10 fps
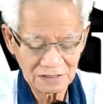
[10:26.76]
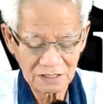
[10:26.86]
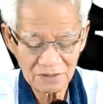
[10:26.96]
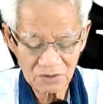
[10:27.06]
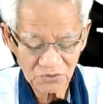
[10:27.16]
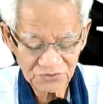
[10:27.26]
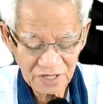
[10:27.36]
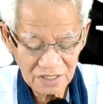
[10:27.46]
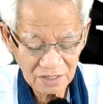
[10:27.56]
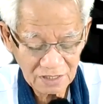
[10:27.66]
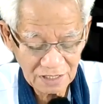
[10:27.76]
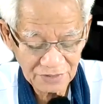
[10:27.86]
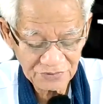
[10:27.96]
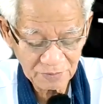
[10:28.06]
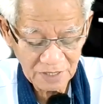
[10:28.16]
เขียนในโครงสร้างนี้ก็ได้
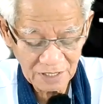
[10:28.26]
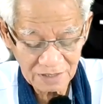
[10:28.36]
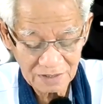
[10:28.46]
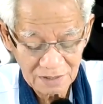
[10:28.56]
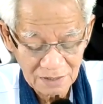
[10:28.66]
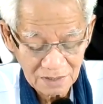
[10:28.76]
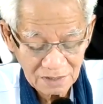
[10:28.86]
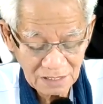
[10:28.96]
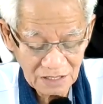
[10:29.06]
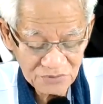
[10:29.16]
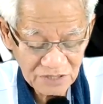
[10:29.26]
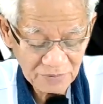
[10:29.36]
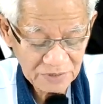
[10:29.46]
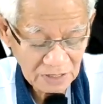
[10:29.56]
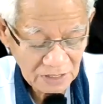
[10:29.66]
สบาย ถ้าเข้าใจ
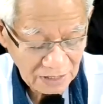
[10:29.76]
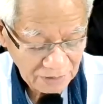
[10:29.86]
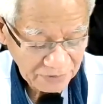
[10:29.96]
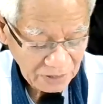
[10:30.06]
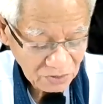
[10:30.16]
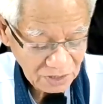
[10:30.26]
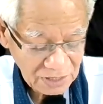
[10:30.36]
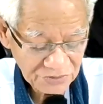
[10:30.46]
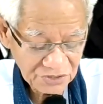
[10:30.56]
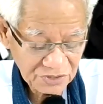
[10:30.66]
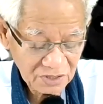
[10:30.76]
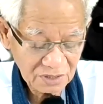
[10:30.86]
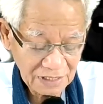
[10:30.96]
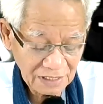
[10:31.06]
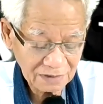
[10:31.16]
มันจะได้ไปค่อนข้างจะเยอะ
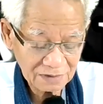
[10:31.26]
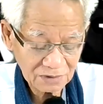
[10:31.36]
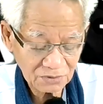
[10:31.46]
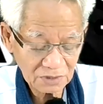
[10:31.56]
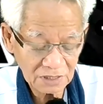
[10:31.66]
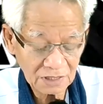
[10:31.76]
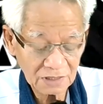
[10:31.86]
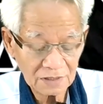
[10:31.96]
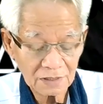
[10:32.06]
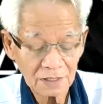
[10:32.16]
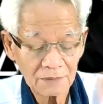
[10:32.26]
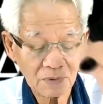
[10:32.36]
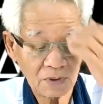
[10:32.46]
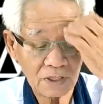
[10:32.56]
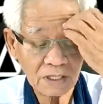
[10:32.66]
นะคุณคิดครับ
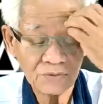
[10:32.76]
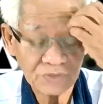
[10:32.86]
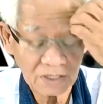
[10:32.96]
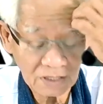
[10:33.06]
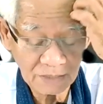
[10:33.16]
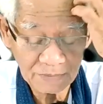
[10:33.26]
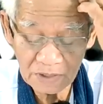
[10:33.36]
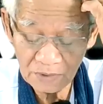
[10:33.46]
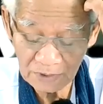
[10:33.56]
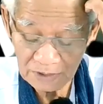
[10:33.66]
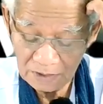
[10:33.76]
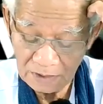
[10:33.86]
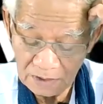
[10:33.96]
ขอให้เข้าใจตามนี้ด้วย